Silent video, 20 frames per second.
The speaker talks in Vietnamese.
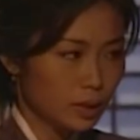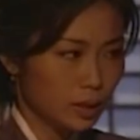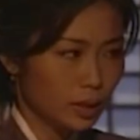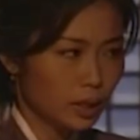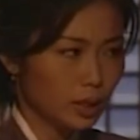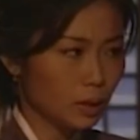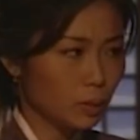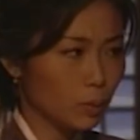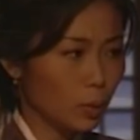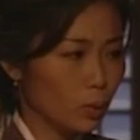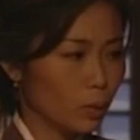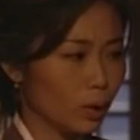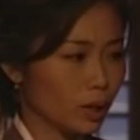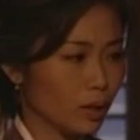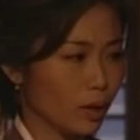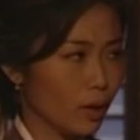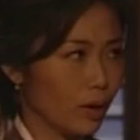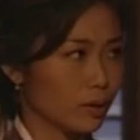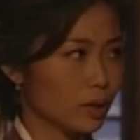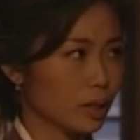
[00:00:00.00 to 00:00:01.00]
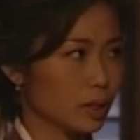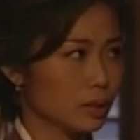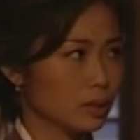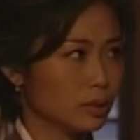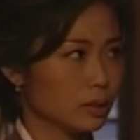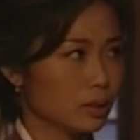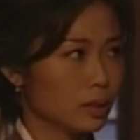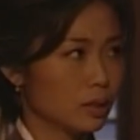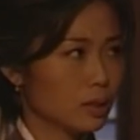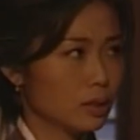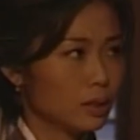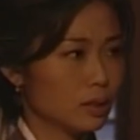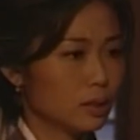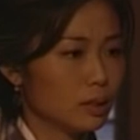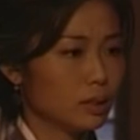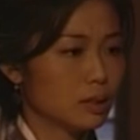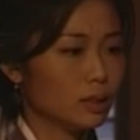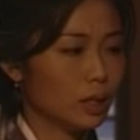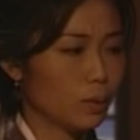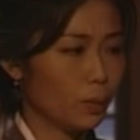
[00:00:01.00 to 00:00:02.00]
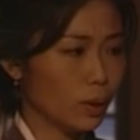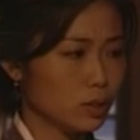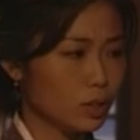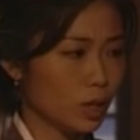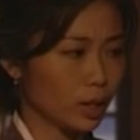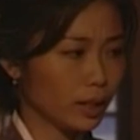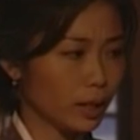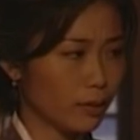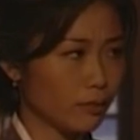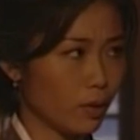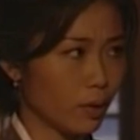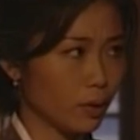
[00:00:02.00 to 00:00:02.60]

Ở đây không có Dương Nương. Ông tìm lầm người